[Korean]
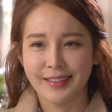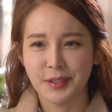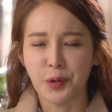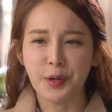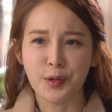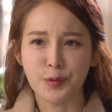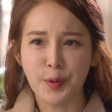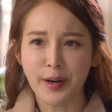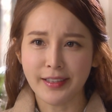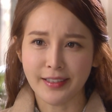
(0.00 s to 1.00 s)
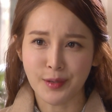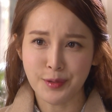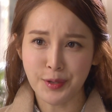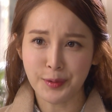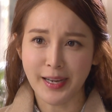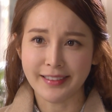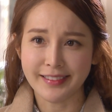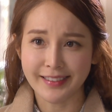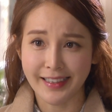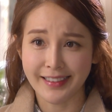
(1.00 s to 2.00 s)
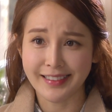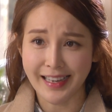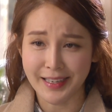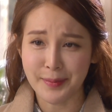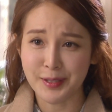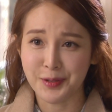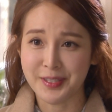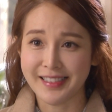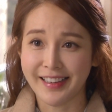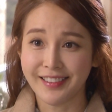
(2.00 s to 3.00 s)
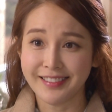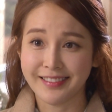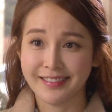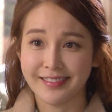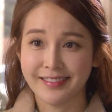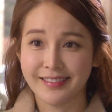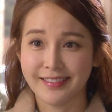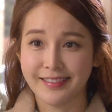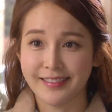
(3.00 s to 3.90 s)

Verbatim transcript: 그렇게 유명한 아나운서도 아닌데 알아봐 주시네요. 무슨